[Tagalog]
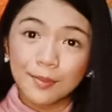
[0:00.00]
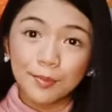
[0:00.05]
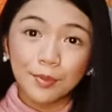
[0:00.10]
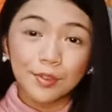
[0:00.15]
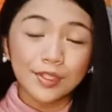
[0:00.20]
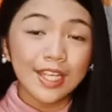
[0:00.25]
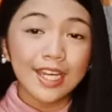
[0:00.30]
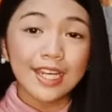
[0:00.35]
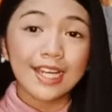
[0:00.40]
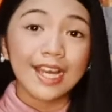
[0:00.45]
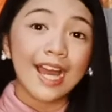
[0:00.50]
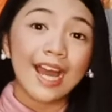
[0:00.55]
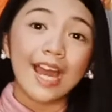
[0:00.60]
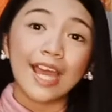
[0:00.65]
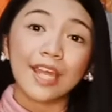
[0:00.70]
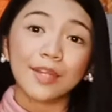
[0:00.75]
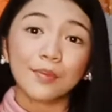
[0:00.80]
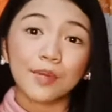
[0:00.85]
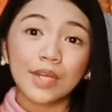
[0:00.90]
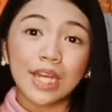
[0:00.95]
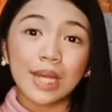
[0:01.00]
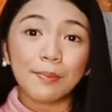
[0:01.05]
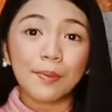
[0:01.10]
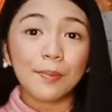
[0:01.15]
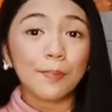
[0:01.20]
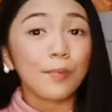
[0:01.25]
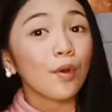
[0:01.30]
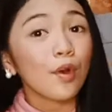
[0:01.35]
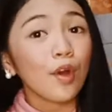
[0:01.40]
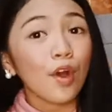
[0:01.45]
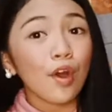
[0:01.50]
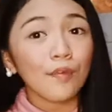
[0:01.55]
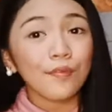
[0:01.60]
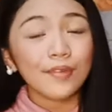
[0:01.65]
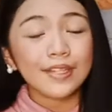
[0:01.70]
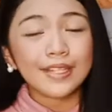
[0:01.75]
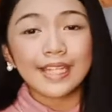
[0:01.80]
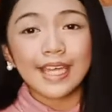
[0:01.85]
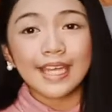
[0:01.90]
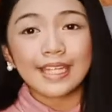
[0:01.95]
po talaga kahit wala po pong
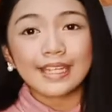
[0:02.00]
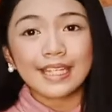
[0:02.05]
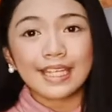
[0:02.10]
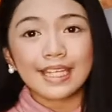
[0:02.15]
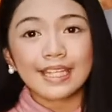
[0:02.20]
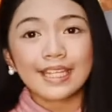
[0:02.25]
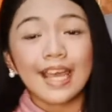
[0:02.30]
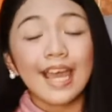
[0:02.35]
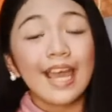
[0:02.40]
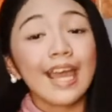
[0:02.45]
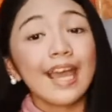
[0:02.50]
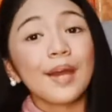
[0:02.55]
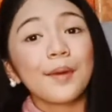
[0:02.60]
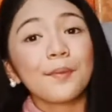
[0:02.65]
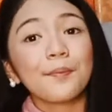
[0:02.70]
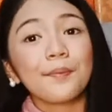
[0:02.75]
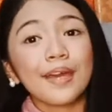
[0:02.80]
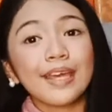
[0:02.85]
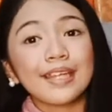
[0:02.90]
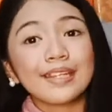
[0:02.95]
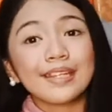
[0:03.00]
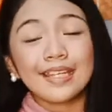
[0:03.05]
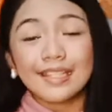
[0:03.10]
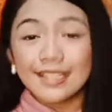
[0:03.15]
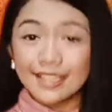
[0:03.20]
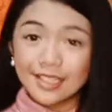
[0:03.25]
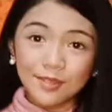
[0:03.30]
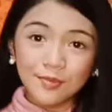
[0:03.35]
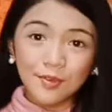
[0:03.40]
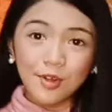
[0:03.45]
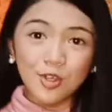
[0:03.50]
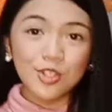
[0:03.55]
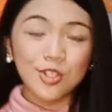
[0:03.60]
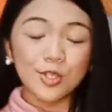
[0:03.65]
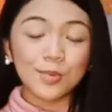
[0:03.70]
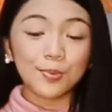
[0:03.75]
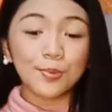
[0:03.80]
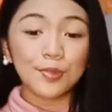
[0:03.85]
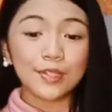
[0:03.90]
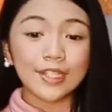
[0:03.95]
COVID-19. May daily
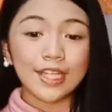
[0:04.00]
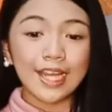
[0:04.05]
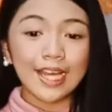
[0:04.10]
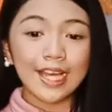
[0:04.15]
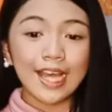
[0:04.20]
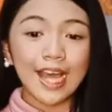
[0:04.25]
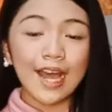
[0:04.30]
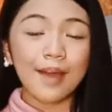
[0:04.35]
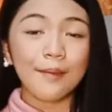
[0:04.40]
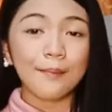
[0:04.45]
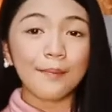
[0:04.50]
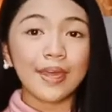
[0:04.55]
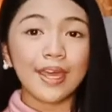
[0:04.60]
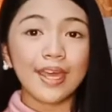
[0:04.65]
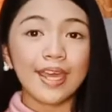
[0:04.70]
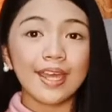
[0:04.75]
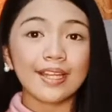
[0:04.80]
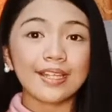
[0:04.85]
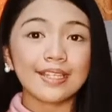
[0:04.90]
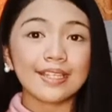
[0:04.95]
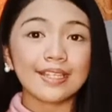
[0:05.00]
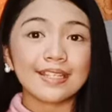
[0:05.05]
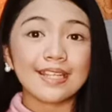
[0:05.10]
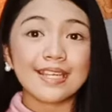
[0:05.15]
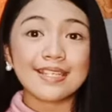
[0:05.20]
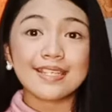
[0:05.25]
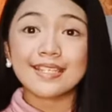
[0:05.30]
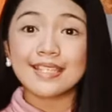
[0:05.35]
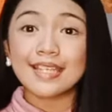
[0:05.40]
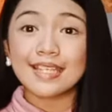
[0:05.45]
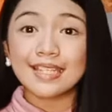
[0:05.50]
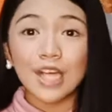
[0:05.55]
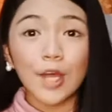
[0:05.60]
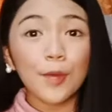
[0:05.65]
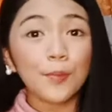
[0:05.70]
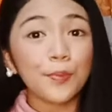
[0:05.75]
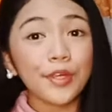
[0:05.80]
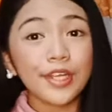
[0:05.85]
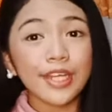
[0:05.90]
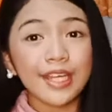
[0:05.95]
devotion po talaga kami na si Tita
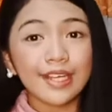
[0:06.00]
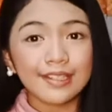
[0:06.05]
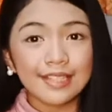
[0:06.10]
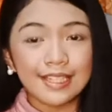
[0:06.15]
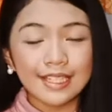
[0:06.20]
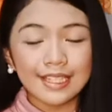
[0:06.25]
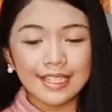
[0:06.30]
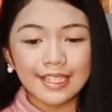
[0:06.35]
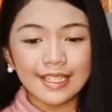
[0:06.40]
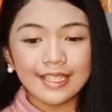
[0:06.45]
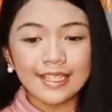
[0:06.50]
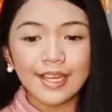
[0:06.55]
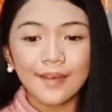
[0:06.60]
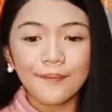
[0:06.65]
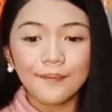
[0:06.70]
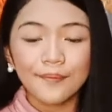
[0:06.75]
O po yung nagli-lead.